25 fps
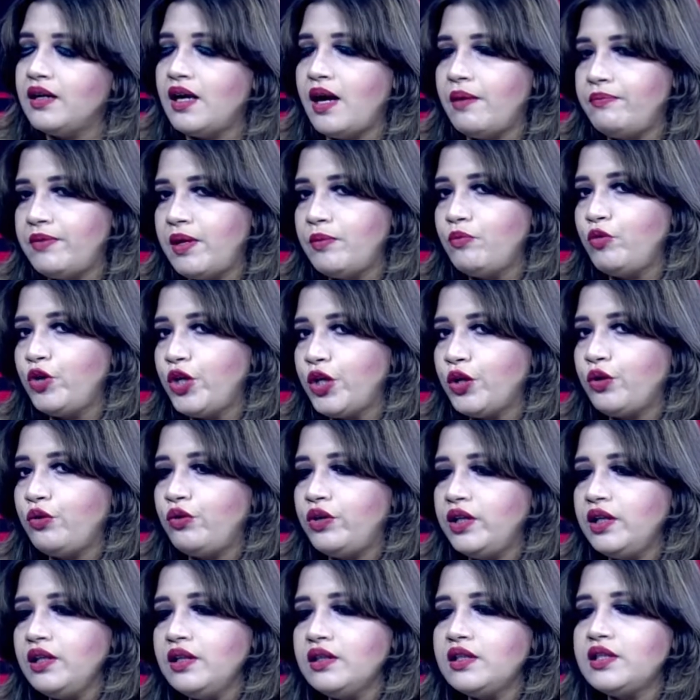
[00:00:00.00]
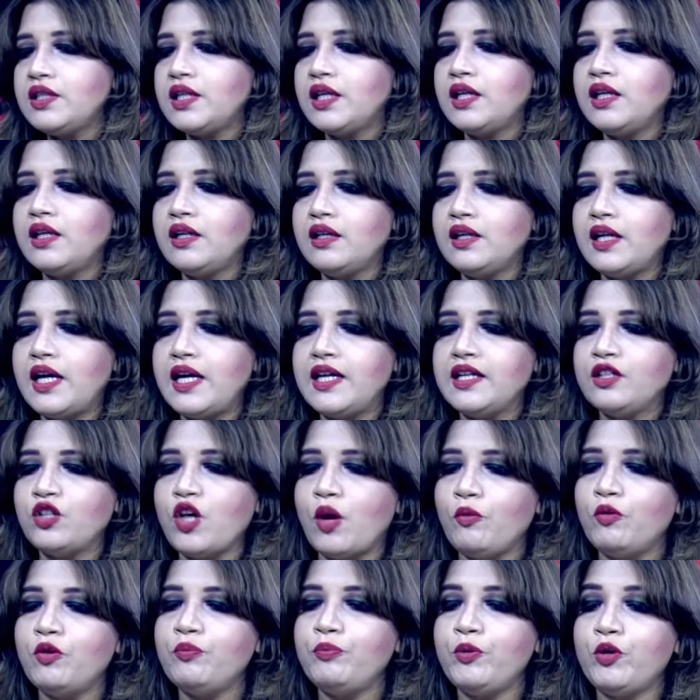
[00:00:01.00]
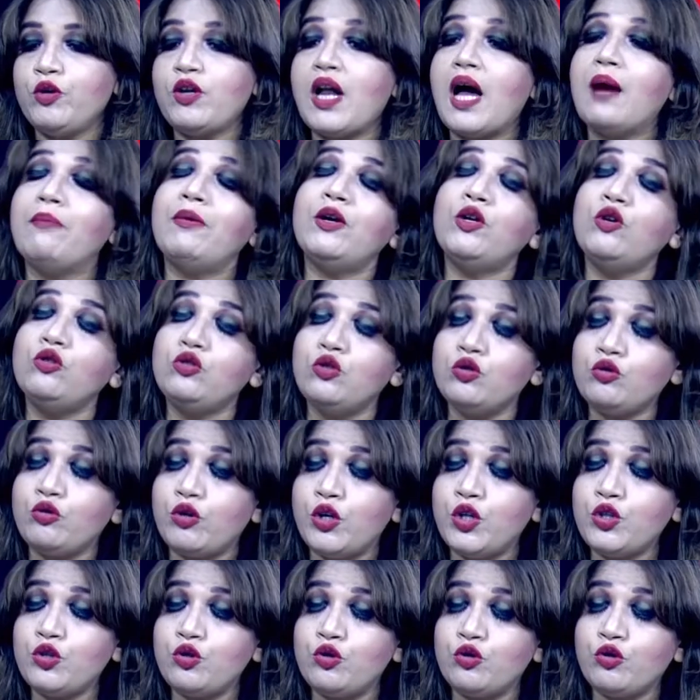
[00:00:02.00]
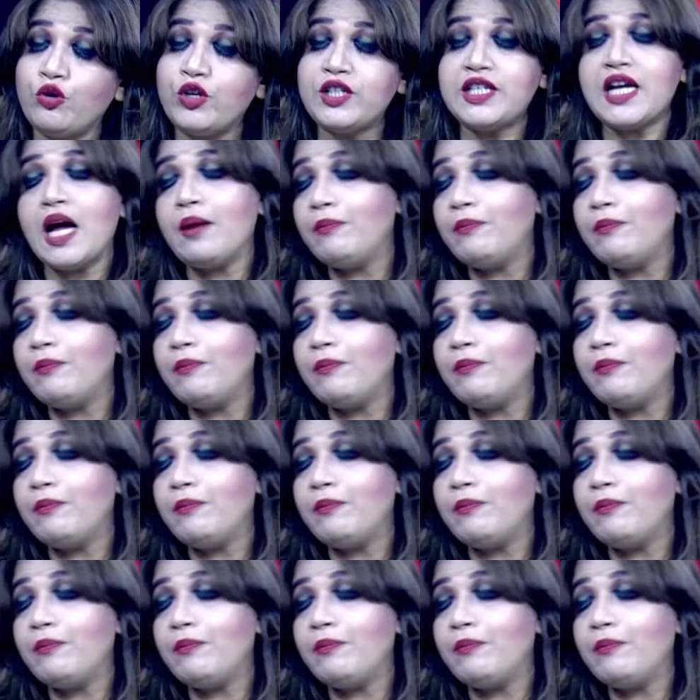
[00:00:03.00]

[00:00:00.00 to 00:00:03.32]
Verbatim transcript: আমরা মনে করি যে এই দমন পীড়ন আবার নতুন করে শুরু করেছে